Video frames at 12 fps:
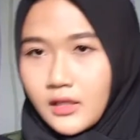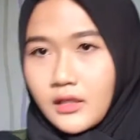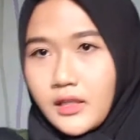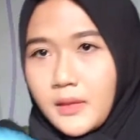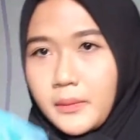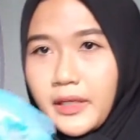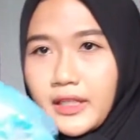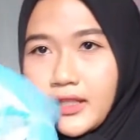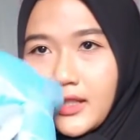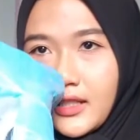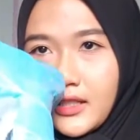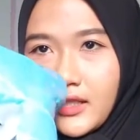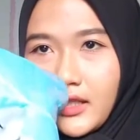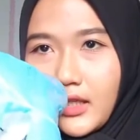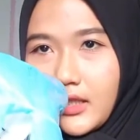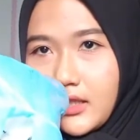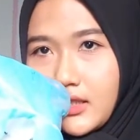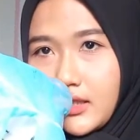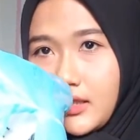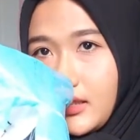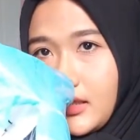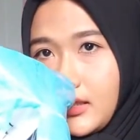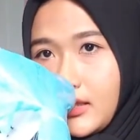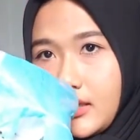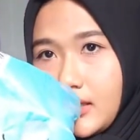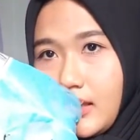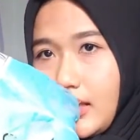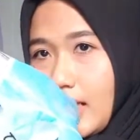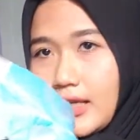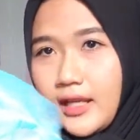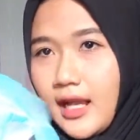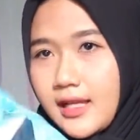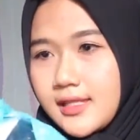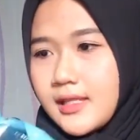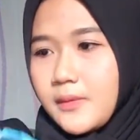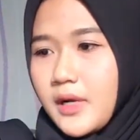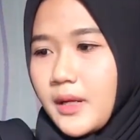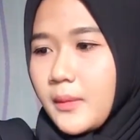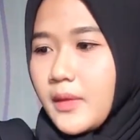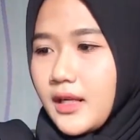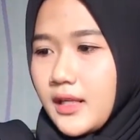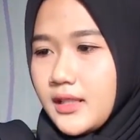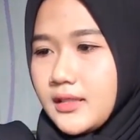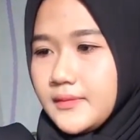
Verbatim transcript: dan packingannya kayak gini nggak dikasih bubble